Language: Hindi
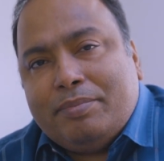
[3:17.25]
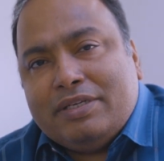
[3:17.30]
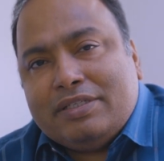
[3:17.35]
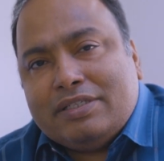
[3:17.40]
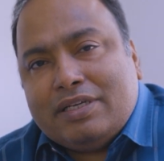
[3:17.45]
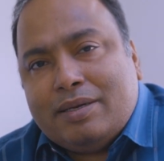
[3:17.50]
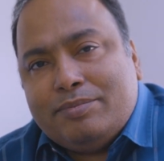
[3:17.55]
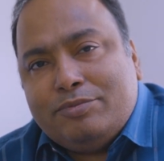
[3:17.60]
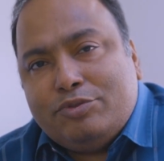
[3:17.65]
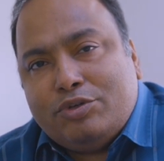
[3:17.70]

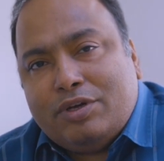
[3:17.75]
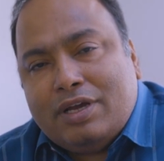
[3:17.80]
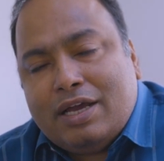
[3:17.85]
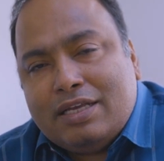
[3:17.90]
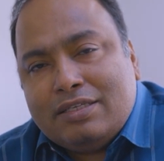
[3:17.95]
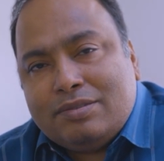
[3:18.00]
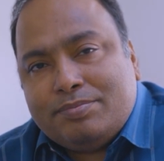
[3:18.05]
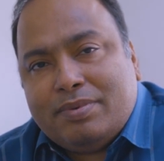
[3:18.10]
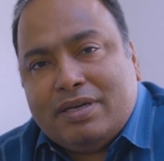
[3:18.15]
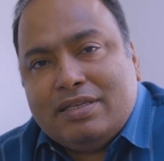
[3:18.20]
पेशाब जो है
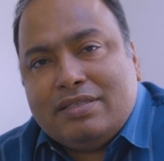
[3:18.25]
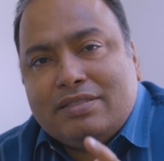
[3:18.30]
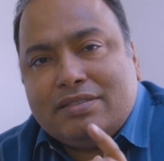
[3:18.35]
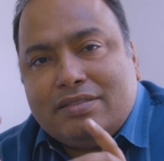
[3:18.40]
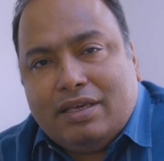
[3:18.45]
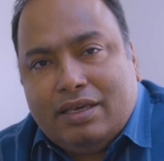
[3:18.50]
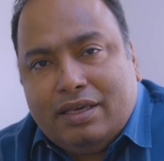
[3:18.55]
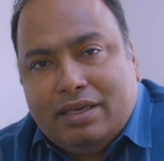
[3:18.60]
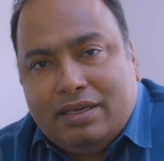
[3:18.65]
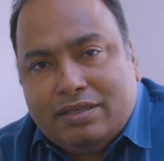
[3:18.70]
आसपास
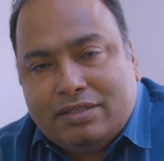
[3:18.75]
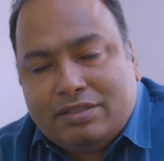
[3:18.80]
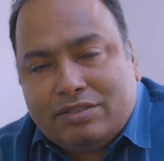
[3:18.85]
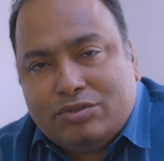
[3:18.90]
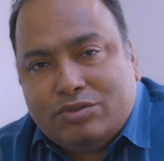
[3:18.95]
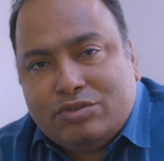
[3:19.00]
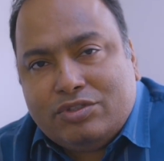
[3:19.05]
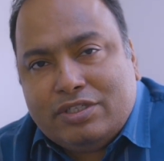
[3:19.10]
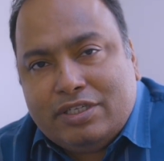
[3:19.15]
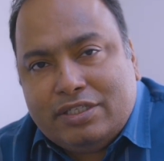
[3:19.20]
के
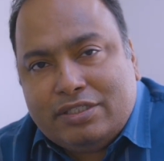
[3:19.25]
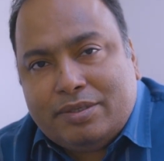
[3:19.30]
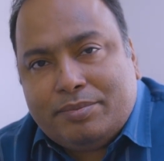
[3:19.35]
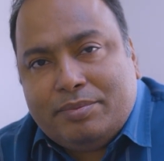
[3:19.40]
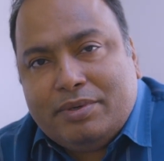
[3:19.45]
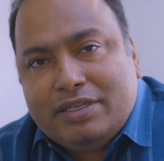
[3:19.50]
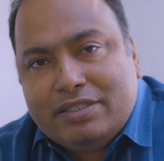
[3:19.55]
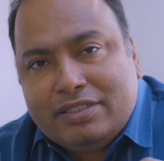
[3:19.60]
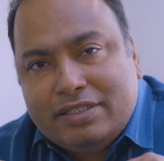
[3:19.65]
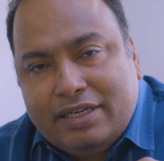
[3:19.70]
हिस्सों से
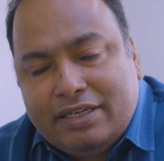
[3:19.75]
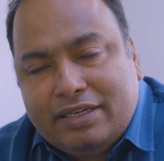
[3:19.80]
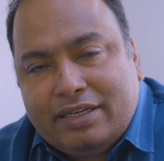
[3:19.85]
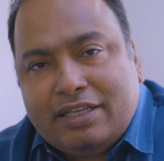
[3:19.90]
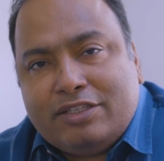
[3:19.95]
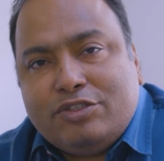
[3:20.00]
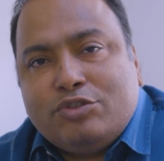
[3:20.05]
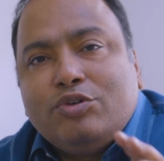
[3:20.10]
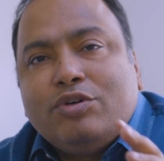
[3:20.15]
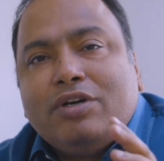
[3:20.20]
चमड़ी से
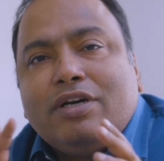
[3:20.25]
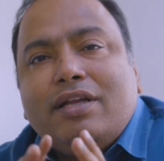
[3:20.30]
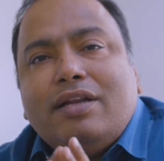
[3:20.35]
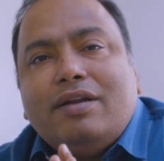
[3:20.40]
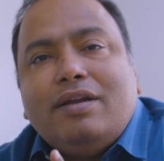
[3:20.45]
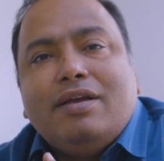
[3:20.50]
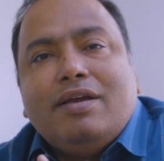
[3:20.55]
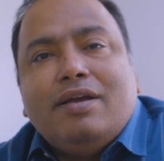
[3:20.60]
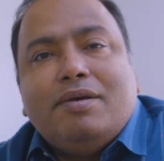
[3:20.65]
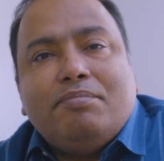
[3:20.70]
टच होकर